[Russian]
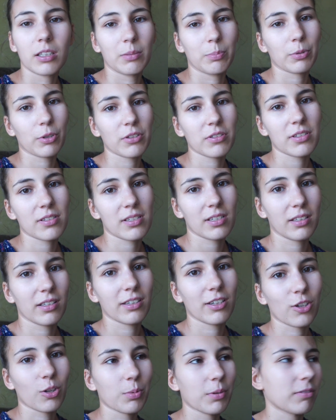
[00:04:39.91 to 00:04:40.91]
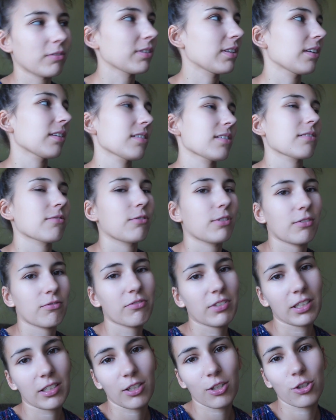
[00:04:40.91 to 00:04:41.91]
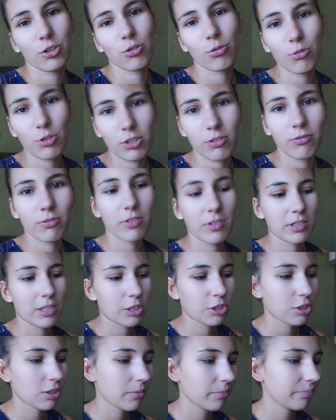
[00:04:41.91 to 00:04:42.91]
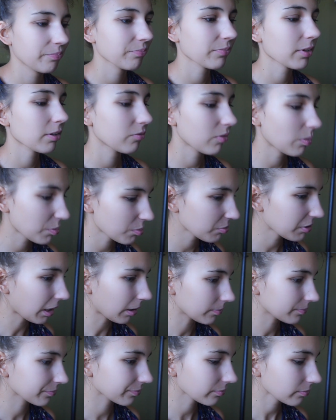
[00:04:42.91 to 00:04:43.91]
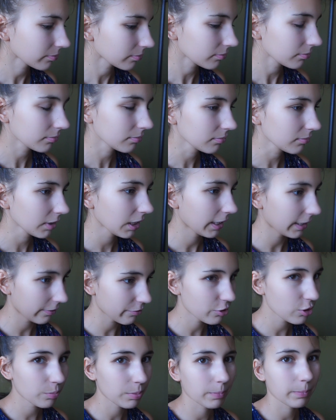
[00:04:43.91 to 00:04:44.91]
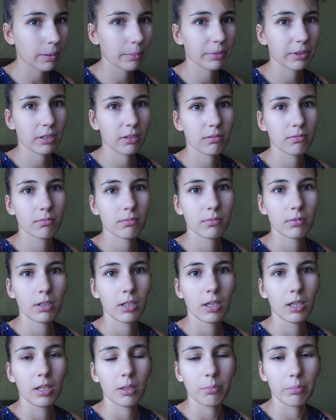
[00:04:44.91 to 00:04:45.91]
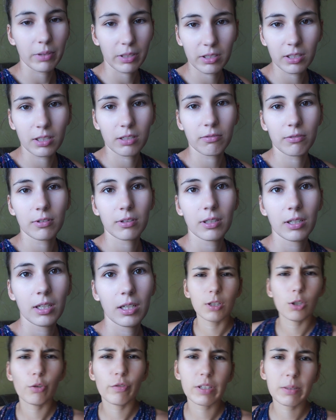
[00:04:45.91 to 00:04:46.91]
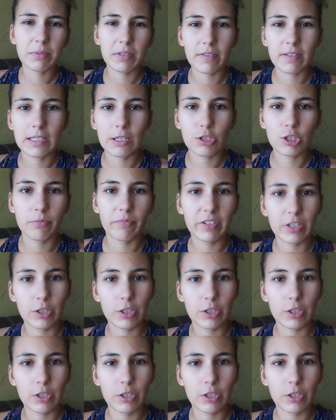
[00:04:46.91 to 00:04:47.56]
и просто целая коробка вот этих вот всяких штучек вкусняшек. В общем, да, это все про памкин, про тыкву. Увидимся в следующем